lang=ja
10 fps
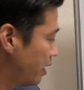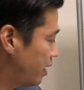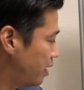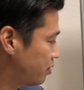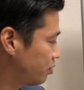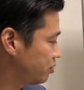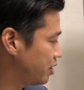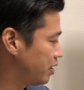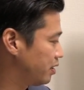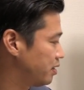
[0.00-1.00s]
えー、その
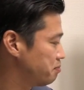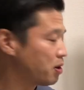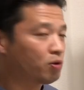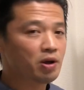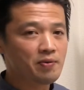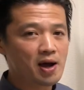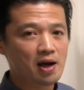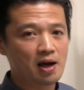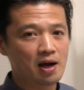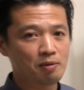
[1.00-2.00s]
次、まあ、これ
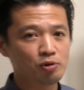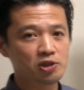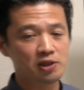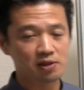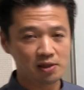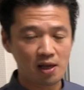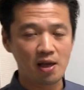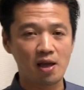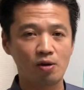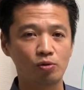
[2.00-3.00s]
はもしですね、
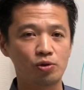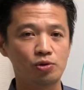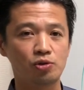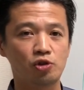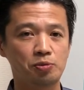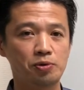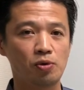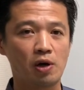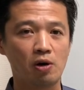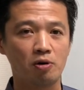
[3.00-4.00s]
えー、この YouTube
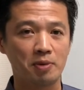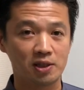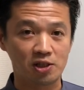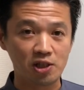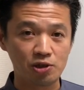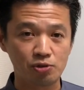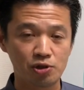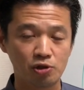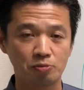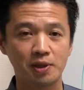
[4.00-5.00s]
動画を、まあ、鍼灸
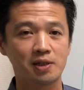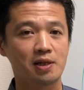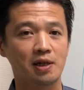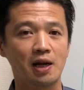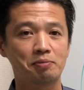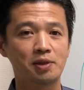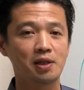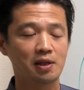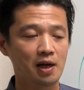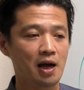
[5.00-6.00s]
師の皆さんが見
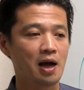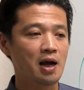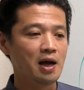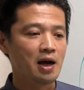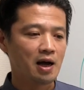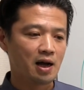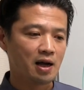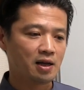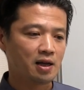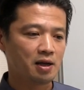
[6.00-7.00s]
てたら
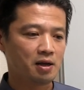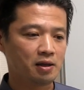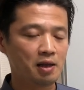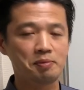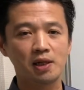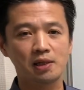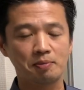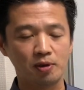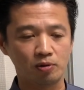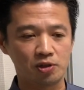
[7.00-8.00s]
あ、ね、皆
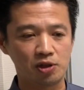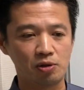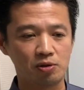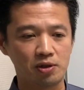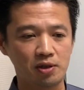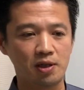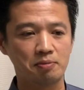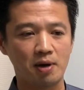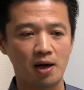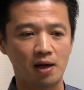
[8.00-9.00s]
様の治療院に、
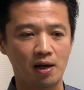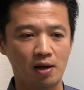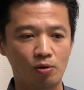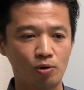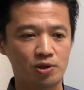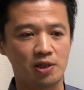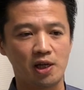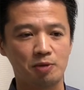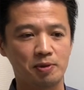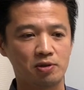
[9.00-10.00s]
まあ、口唇
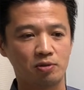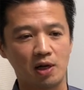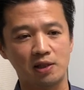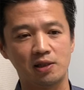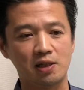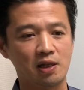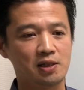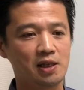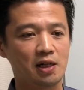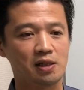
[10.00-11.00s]
ヘルペスの患者さんが
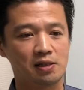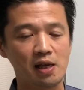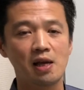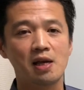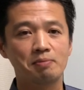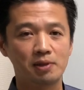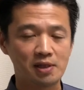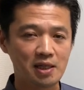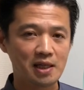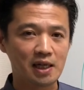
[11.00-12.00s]
来たらですね、まあ、
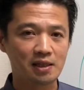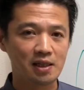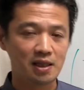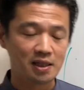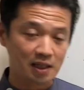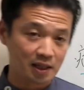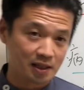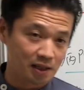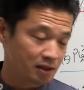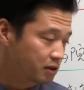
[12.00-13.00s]
ぜひやっていただき
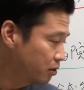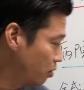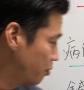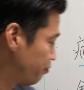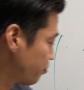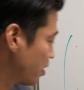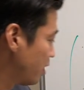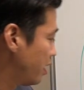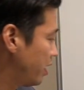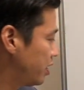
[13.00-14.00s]
たいんですけど、
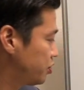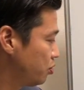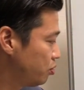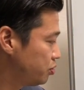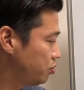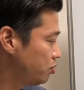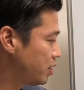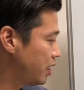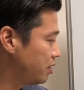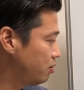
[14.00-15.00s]
えー、小腸
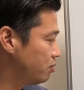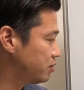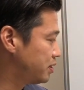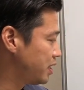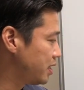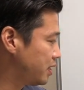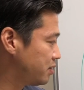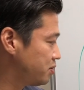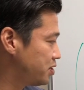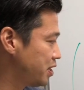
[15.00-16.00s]
系の清
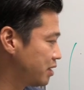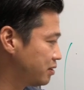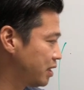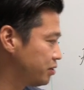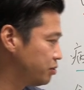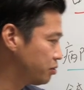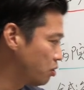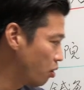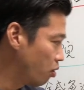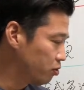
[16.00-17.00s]
潔歯落が有
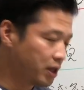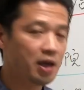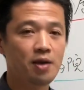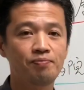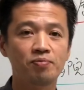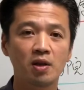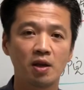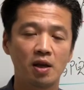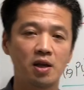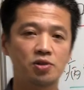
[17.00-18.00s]
効ね。
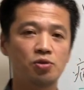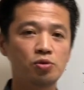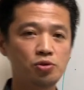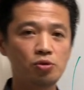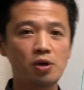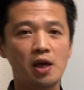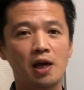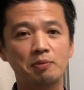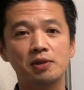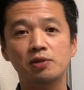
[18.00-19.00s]
えー、小腸系
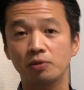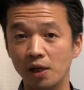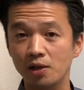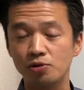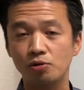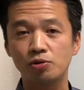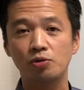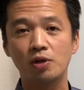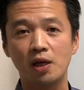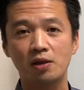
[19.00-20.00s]
ありますよね。小腸
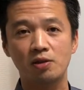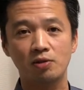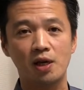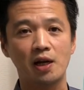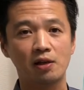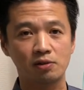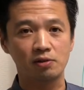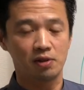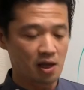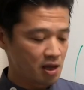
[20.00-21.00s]
系っていう経絡、
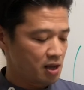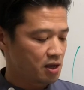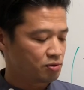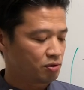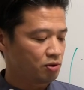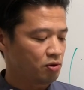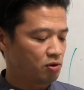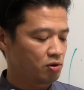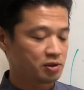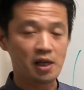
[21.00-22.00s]
ねえー、それ
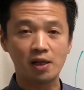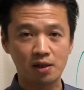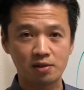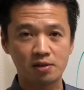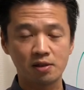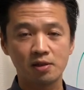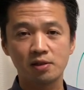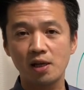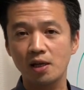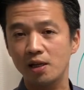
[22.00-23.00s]
の清血
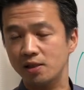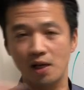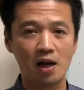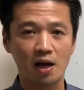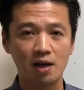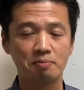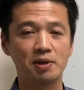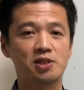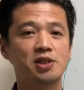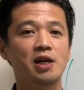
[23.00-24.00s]
清血から、まあ、歯
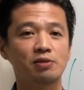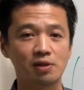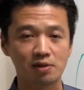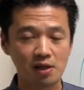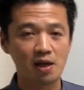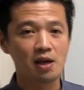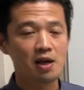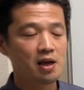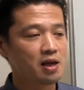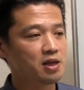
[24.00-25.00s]
絡ですね。
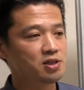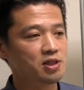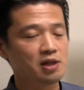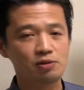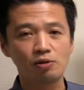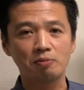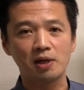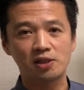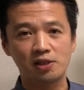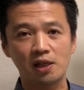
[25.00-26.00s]
えー、歯絡を、
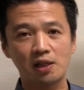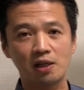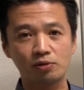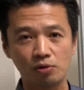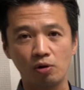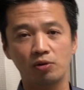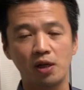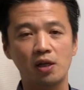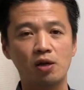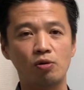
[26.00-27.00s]
まあ、していただくと、
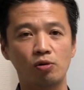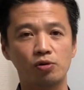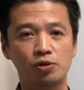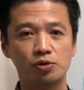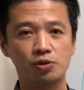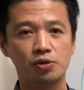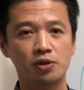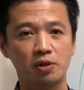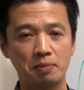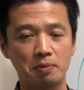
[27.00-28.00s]
ね、結構
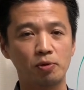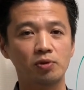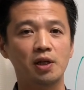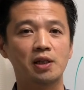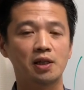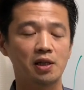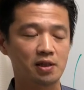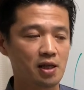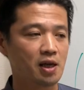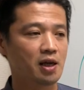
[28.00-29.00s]
グイグイって、まあ、揉んでいただい
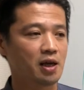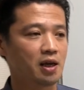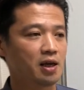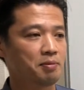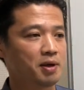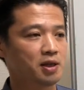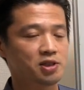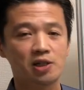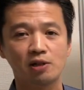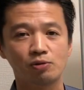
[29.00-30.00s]
て、えーまあ、
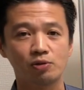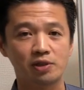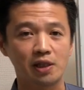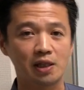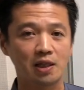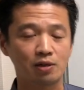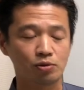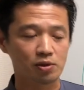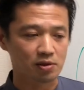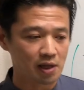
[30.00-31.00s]
歯絡をしていただく
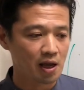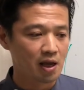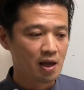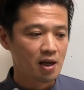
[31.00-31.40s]
とですね、